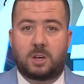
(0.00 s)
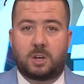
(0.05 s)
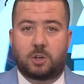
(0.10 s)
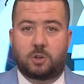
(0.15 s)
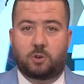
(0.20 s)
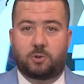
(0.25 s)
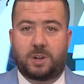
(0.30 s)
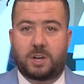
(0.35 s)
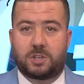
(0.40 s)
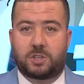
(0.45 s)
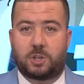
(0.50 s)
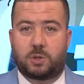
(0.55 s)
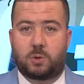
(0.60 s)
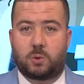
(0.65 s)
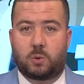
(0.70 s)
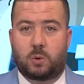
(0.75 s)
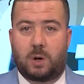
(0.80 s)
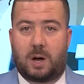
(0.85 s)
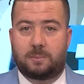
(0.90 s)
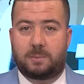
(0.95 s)
يناشد
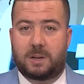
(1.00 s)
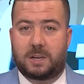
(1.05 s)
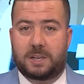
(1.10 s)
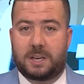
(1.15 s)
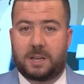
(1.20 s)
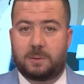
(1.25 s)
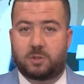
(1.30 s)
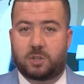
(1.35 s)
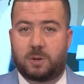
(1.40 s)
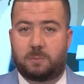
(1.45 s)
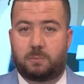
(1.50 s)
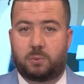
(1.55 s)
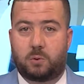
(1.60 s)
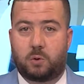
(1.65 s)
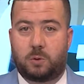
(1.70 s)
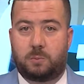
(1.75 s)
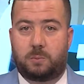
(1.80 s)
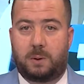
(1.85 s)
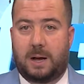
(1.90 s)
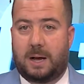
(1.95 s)
عبد الكريم
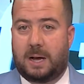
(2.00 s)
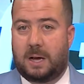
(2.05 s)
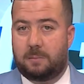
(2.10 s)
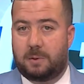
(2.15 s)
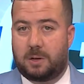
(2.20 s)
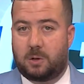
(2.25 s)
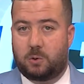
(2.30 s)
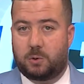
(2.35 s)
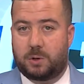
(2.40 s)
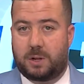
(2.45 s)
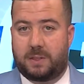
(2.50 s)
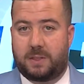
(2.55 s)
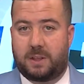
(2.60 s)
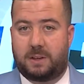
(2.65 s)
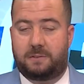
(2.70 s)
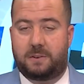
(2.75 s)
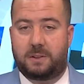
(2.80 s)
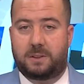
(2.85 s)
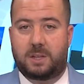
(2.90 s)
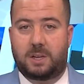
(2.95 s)
شبوب عامل
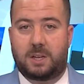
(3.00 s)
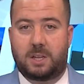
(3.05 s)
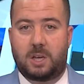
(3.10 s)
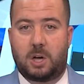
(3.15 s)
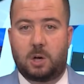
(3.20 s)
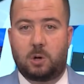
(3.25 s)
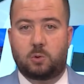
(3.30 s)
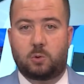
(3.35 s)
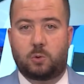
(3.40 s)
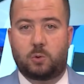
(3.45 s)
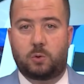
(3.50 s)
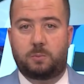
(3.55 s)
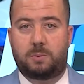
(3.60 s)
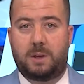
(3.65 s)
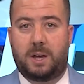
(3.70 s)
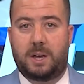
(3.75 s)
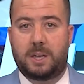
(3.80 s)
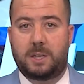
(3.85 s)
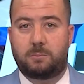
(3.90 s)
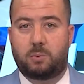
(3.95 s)
نظافة يقطن
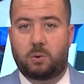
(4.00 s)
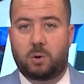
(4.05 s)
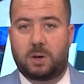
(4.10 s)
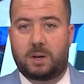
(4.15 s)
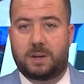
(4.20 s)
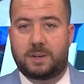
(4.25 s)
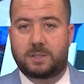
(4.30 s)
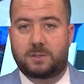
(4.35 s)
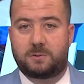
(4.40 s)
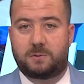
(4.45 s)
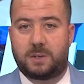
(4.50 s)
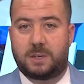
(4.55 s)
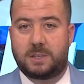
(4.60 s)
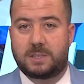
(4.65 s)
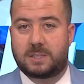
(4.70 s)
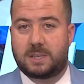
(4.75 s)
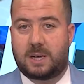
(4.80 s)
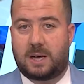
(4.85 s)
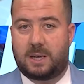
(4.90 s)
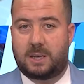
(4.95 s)
بحي بخرس في
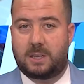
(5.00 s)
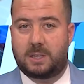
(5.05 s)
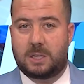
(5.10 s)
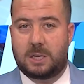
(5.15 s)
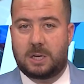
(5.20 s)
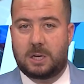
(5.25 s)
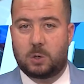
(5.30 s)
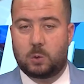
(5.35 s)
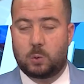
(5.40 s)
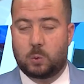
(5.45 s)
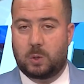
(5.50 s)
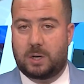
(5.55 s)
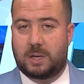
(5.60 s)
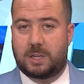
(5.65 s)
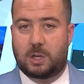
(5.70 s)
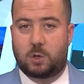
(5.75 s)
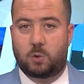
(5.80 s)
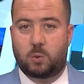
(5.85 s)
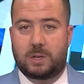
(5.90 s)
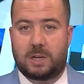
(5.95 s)
سعيدة
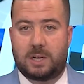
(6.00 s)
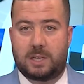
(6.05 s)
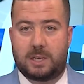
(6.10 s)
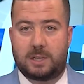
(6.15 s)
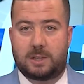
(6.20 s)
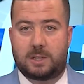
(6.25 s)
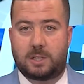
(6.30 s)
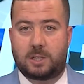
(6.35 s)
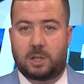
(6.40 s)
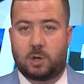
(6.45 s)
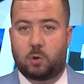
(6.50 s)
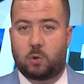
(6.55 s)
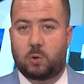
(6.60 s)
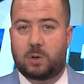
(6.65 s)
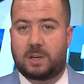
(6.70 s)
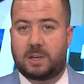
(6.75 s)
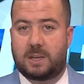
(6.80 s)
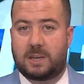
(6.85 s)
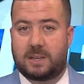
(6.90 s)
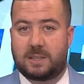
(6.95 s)
وللولاية التدخل
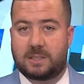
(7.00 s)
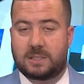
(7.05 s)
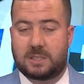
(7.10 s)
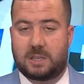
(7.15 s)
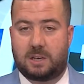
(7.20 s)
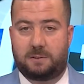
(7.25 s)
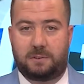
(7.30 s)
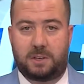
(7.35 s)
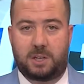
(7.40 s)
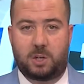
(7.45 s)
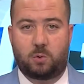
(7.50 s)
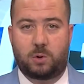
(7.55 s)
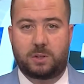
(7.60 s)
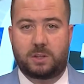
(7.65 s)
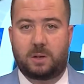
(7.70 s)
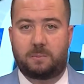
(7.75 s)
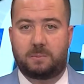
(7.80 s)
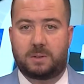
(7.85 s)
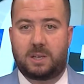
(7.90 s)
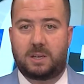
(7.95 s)
لإنصافه
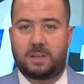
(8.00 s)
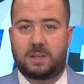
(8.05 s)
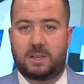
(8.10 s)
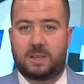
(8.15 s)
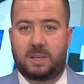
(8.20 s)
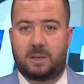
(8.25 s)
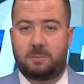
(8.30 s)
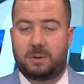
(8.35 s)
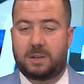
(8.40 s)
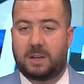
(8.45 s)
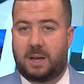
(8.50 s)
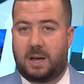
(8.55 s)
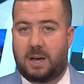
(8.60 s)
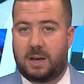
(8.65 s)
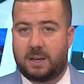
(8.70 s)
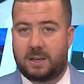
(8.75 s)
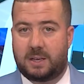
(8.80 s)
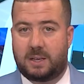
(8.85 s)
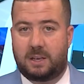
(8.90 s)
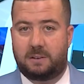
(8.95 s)
وتمكينه من
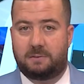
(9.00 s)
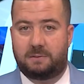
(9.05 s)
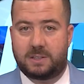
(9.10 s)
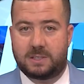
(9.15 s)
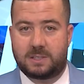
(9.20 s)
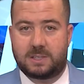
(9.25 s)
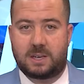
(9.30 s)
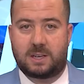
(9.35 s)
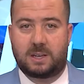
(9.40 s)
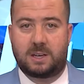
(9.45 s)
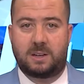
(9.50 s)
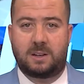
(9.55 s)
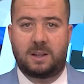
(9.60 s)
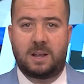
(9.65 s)
حقه في السكن